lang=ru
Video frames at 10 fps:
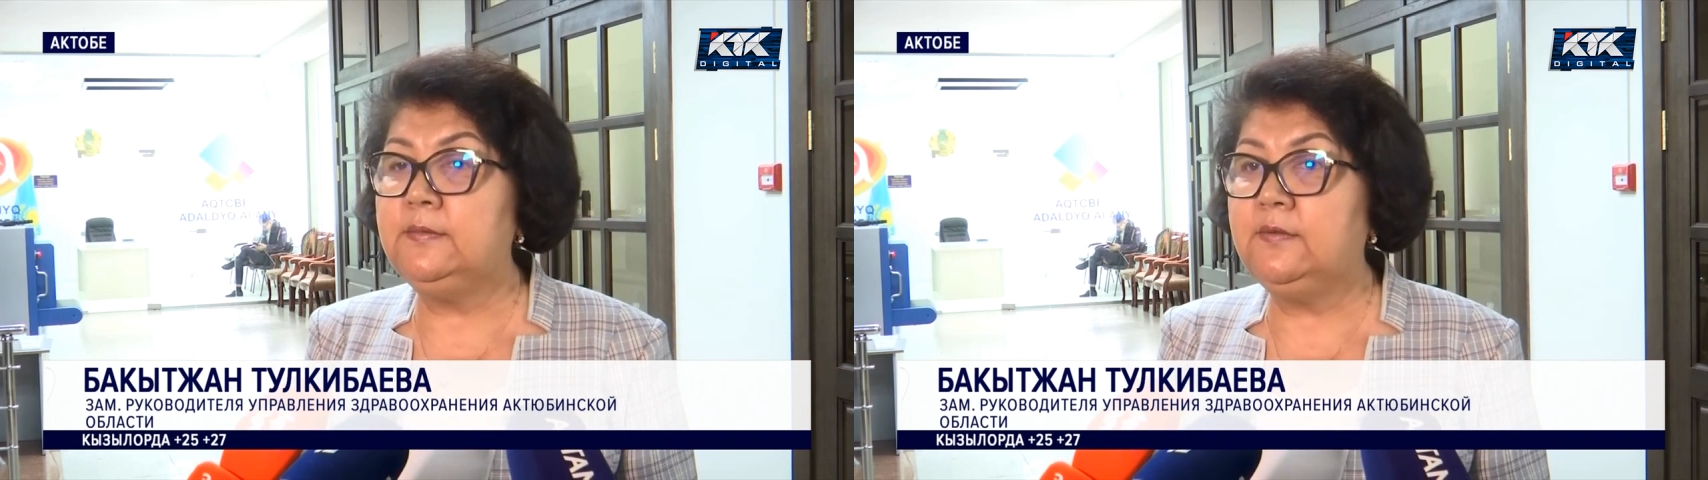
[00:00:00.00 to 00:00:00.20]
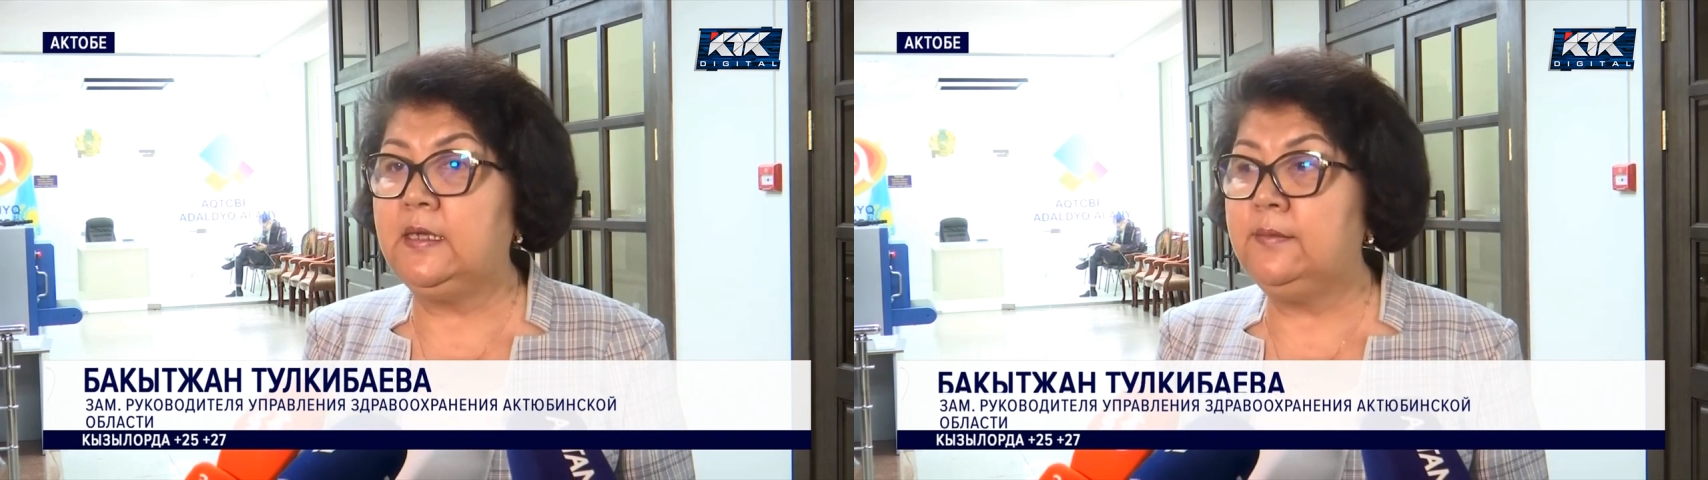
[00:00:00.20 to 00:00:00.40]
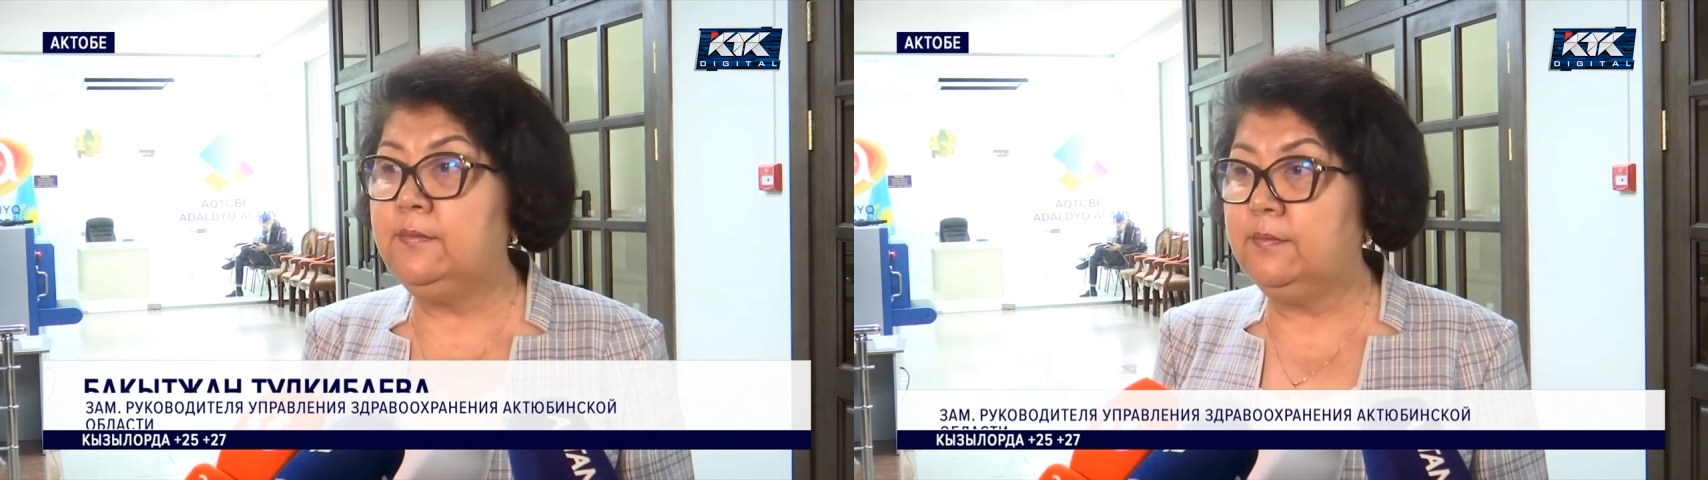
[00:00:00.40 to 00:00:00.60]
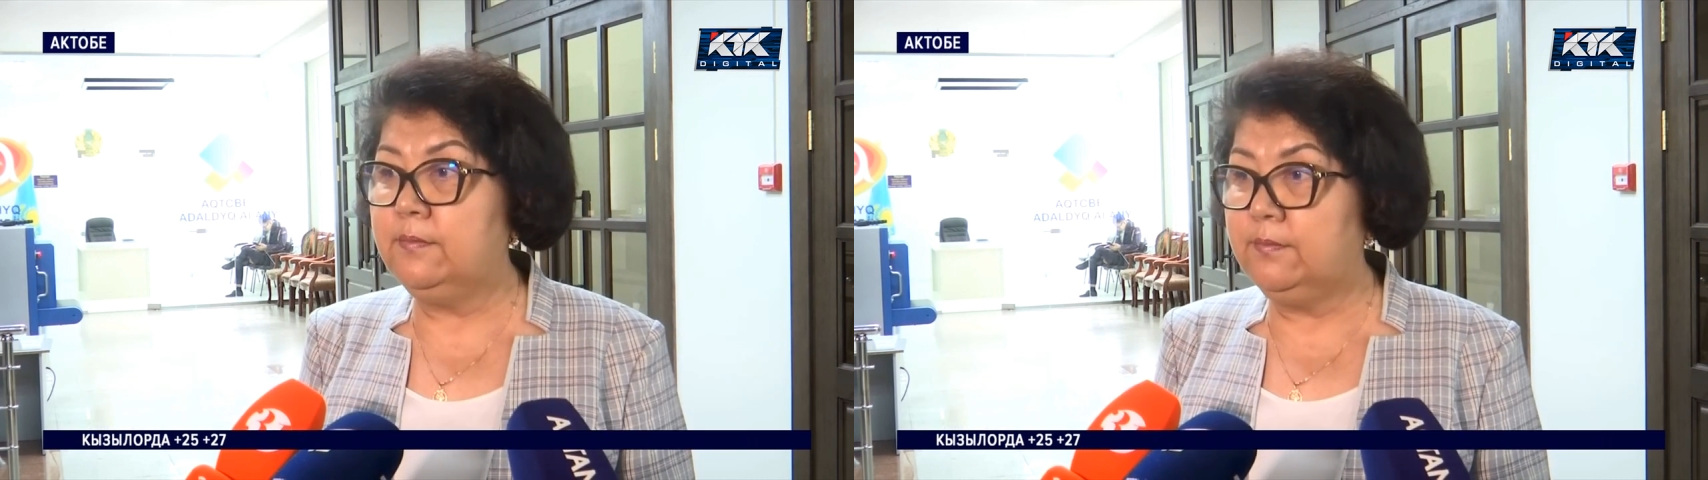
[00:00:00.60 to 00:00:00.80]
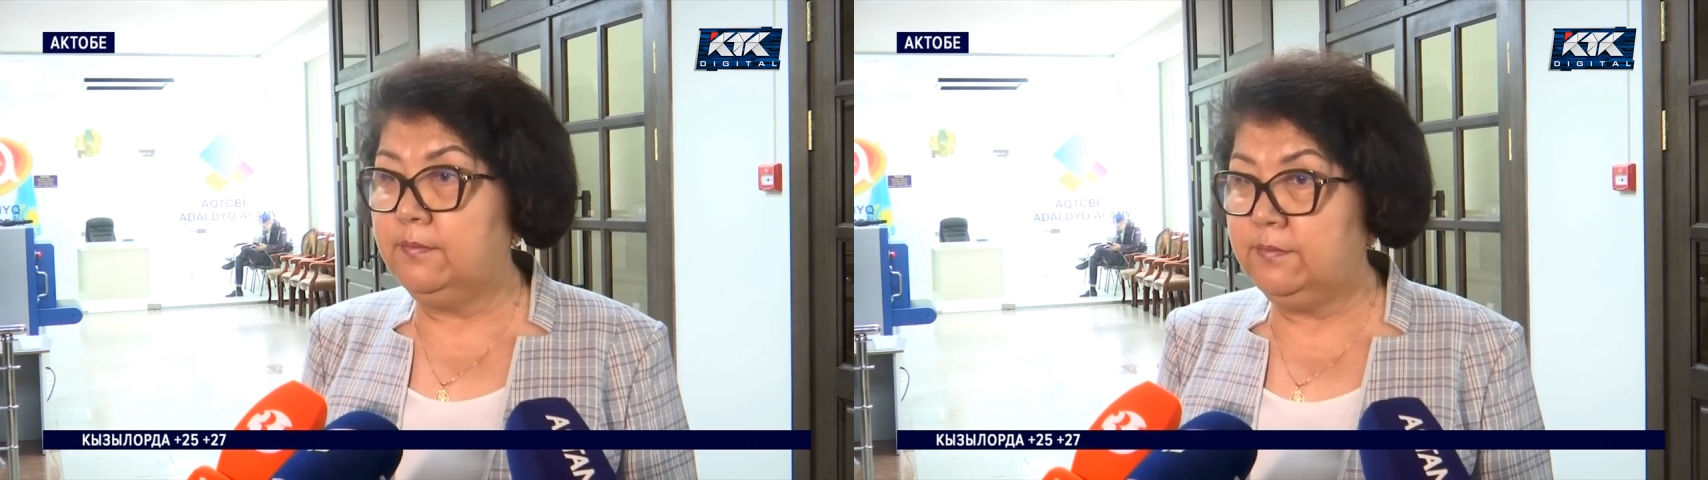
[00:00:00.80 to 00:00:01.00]
двоим
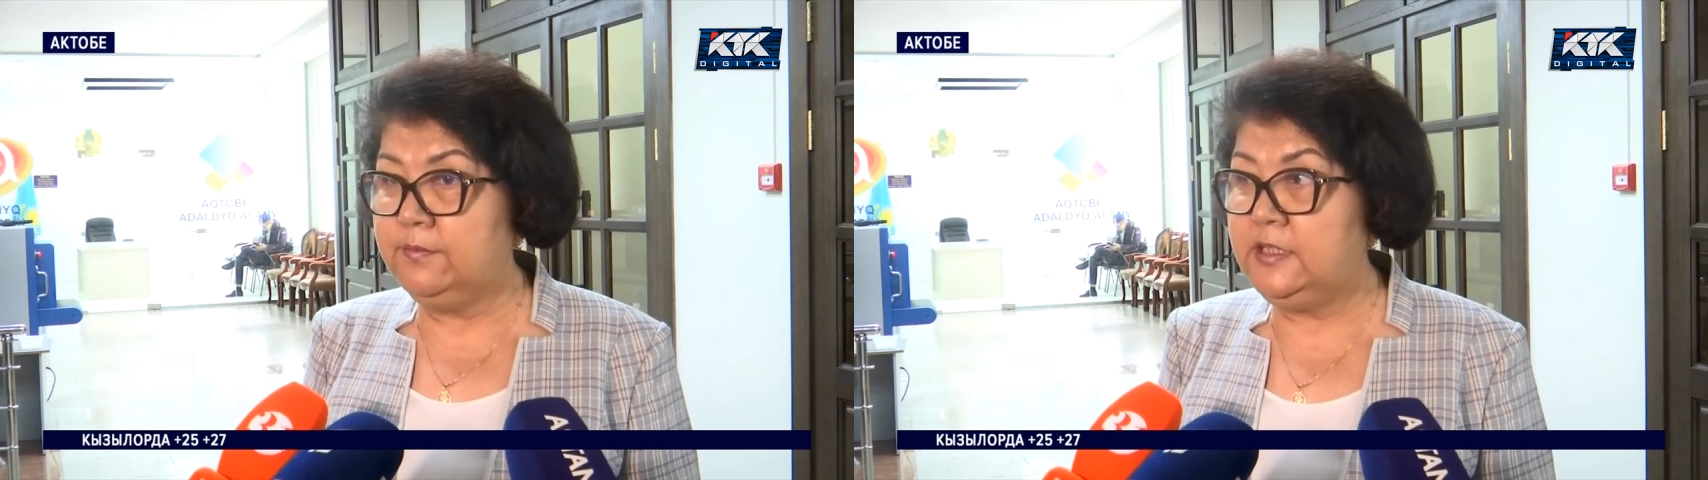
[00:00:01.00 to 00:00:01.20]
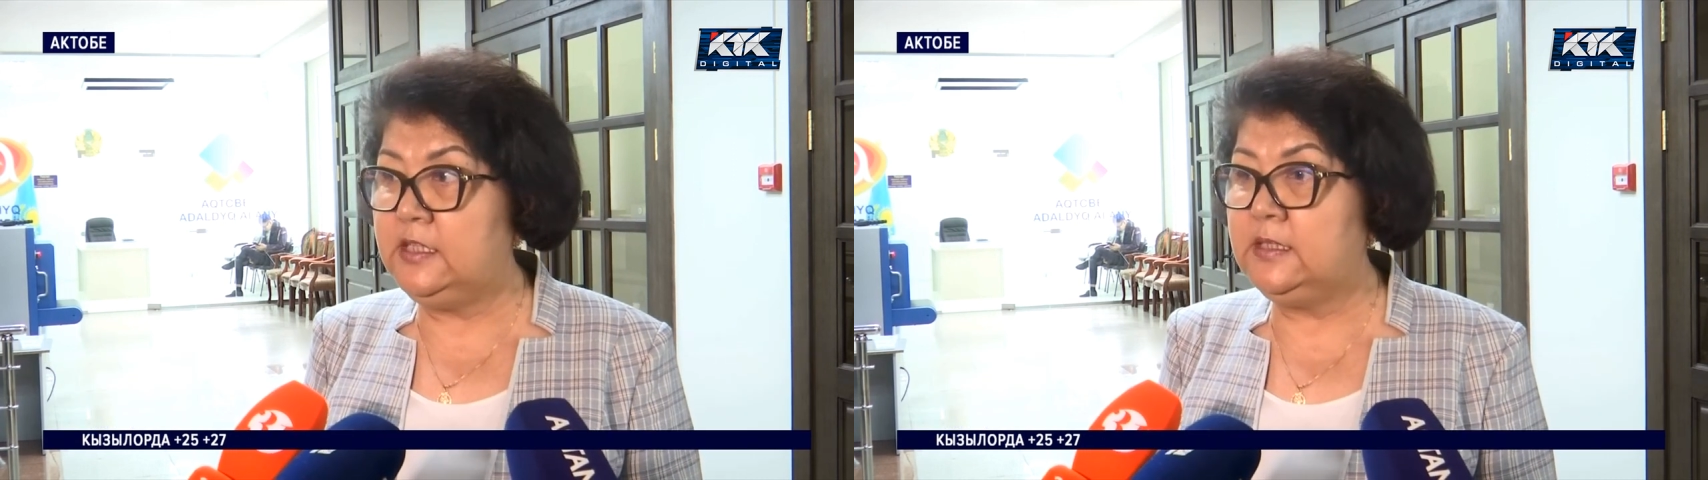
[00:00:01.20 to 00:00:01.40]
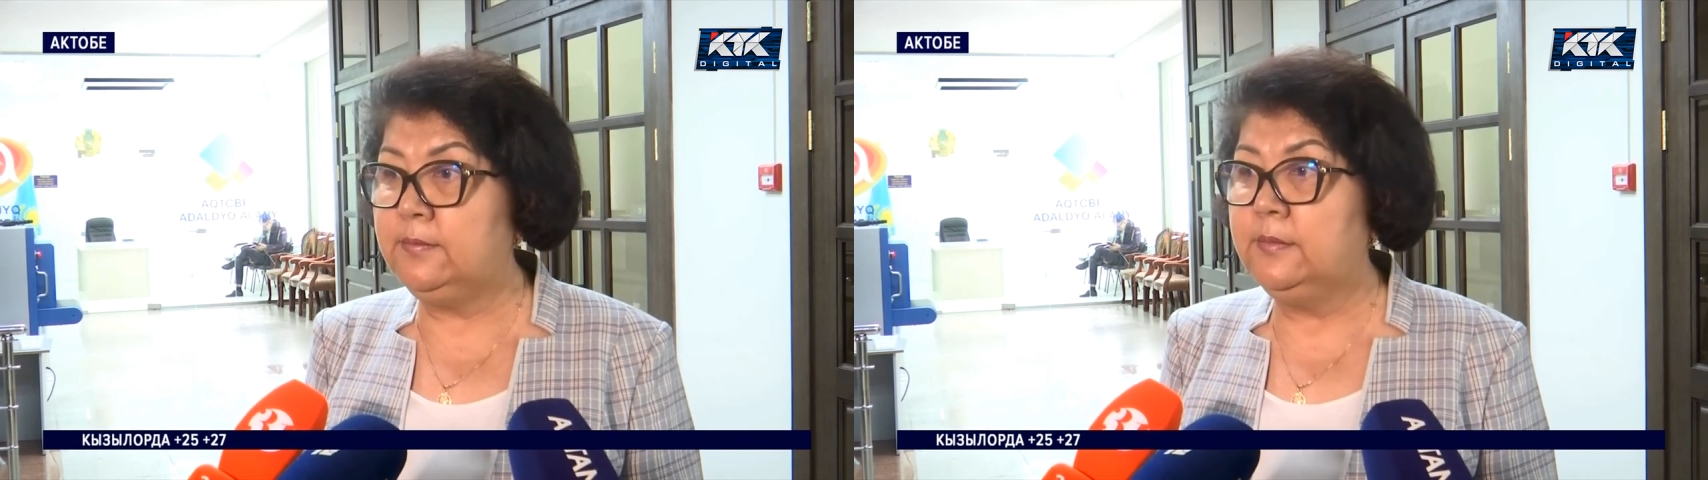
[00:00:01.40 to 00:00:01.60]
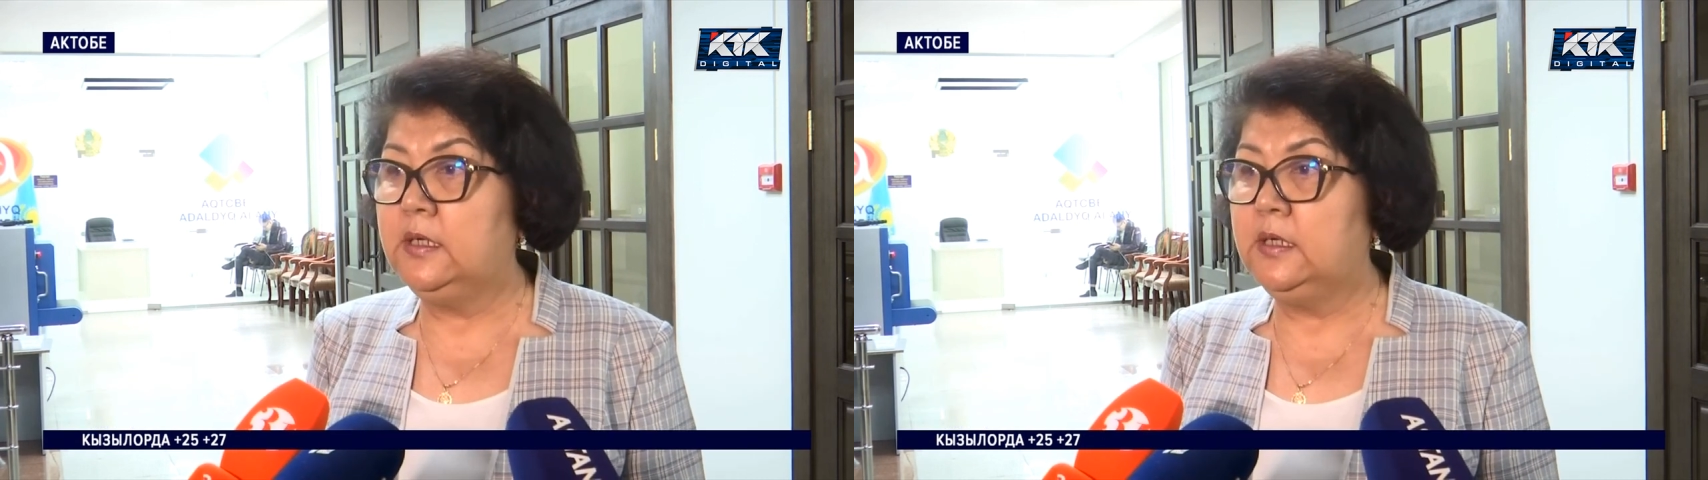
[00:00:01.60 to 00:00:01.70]
детям